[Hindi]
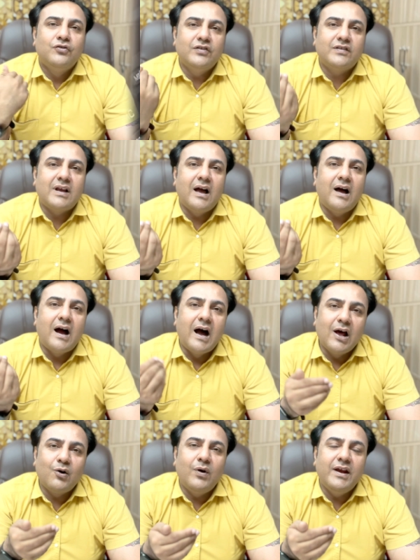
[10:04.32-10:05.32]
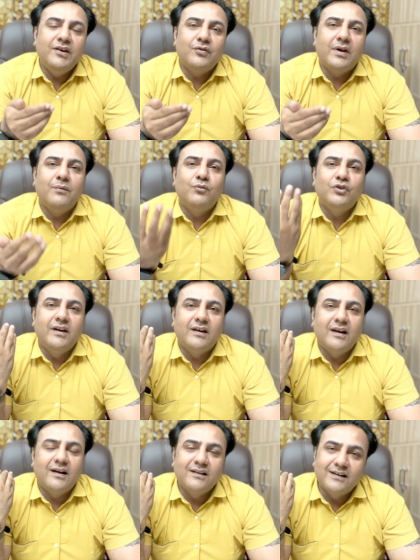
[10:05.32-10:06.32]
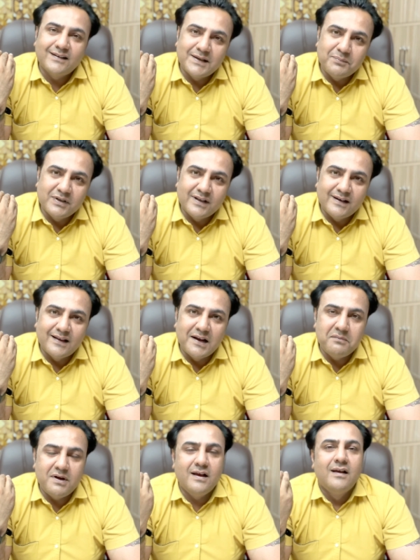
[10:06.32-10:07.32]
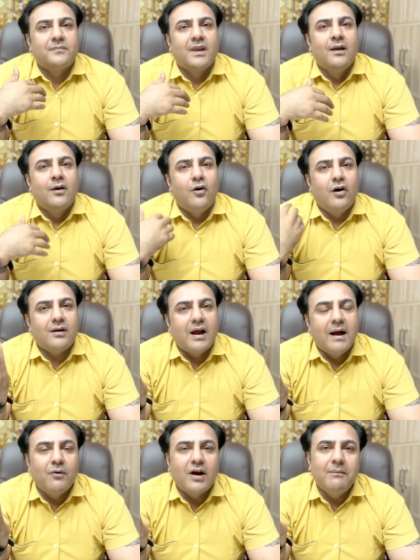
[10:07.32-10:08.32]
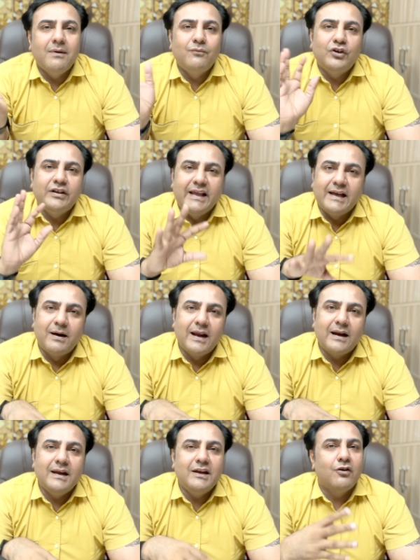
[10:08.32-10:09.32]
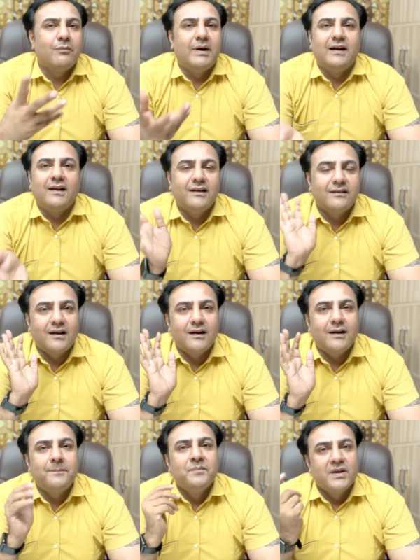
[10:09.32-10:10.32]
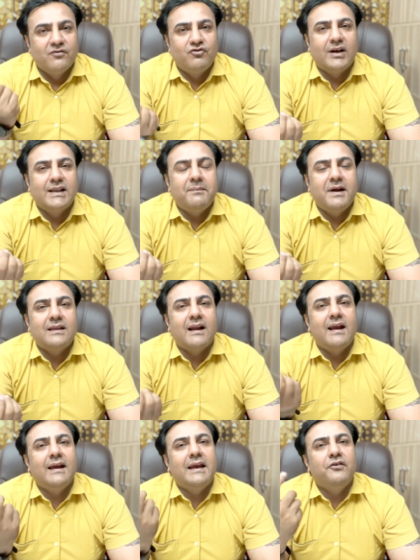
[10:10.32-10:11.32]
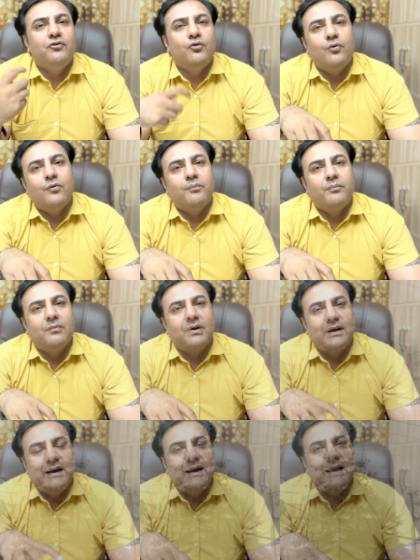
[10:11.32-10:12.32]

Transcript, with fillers: जिसका आर जो है मुझे निकलेगा दस से पंद्रह साल में और खामो खामे मुझे देखभाल करनी और मेंटेनेंस करना ज़्यादा बेहतर है कि जो ग्रिड